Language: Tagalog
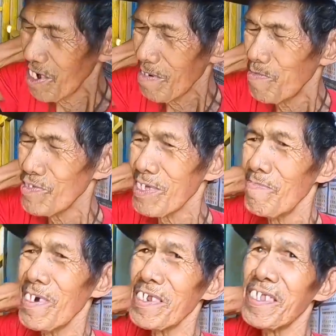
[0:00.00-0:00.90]
yung nagpunta
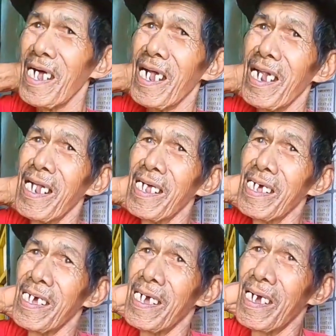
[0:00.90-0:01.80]
baga sa
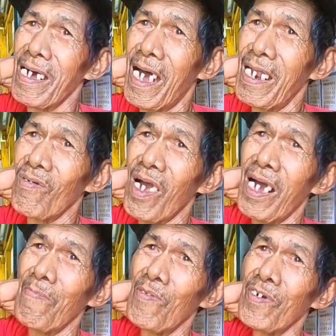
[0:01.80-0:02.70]
ano
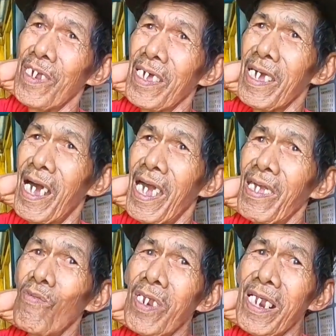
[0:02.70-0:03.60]
kahapon,
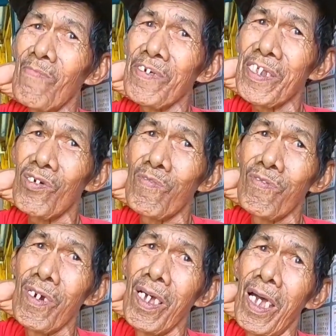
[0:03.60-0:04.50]
eh, eh wala naman sila
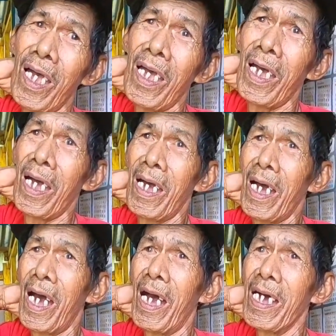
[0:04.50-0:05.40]
kung
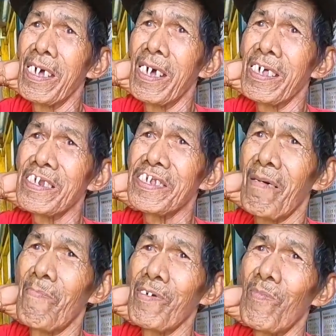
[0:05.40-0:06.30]

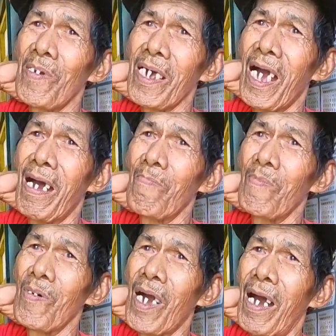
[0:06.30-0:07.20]
Sabado pala kahap,
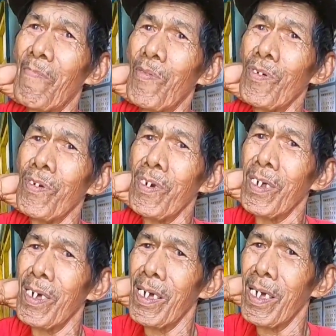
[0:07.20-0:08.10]
kahapon.
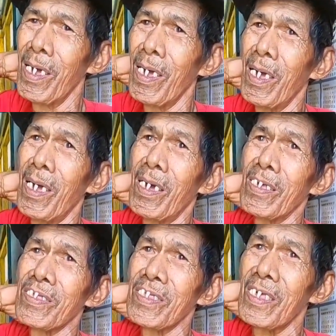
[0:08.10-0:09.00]
Opo.
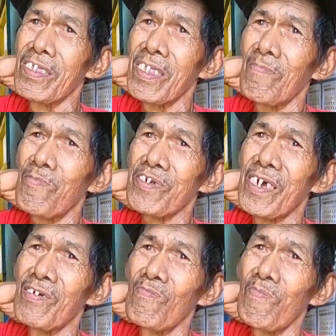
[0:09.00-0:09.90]
Tapos
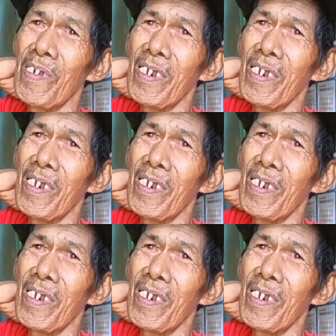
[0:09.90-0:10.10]
ngayon,